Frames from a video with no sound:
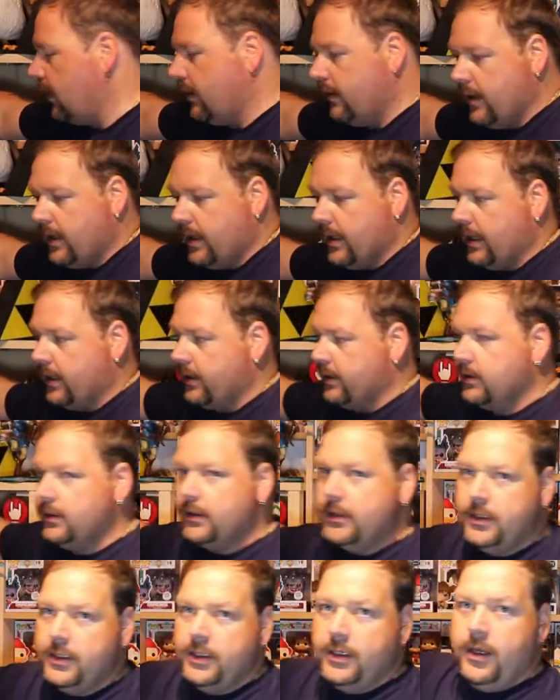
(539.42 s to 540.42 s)
Voilà.
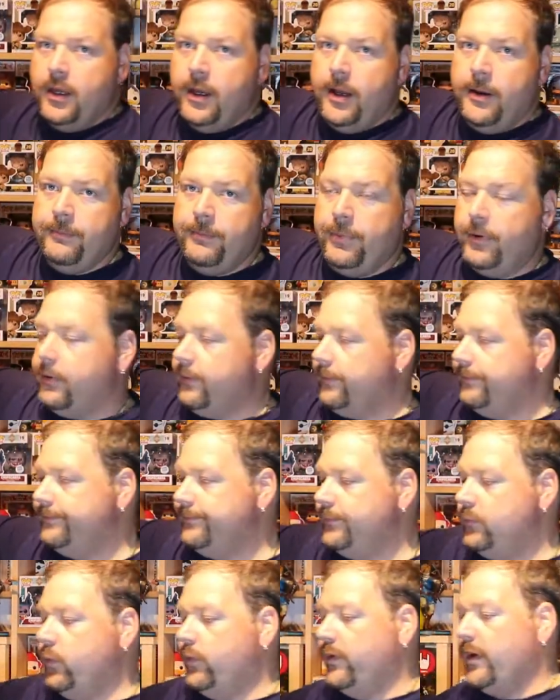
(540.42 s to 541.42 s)
Bon,
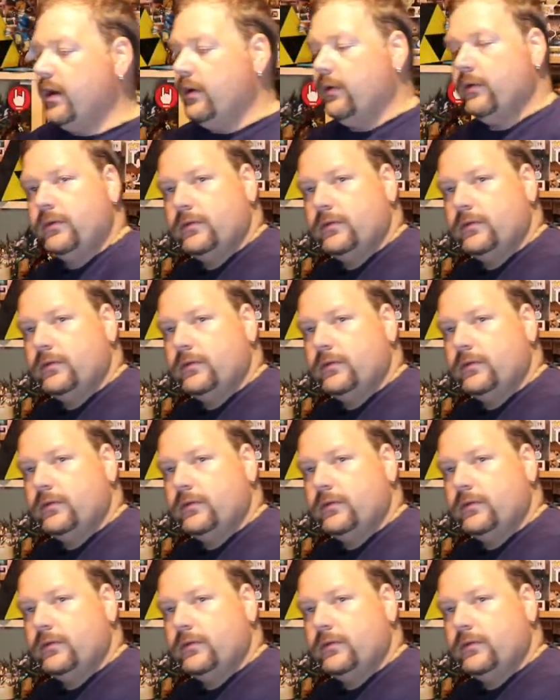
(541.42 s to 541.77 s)
nous allons